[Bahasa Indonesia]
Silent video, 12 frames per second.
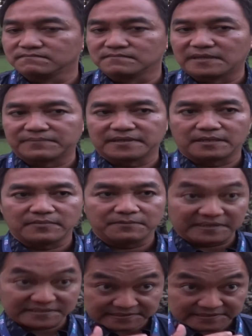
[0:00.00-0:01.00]
apa namanya
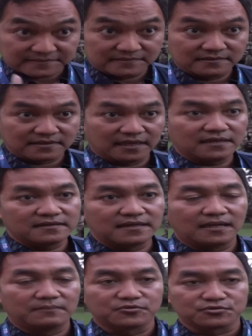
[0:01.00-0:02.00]
peak season ya dalam
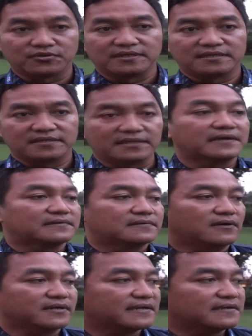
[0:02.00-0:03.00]
posko ini.
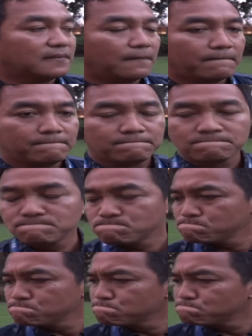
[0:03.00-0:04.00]
Saputra
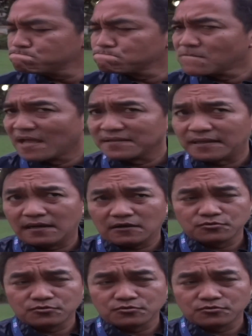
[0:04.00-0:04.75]
Bali TV.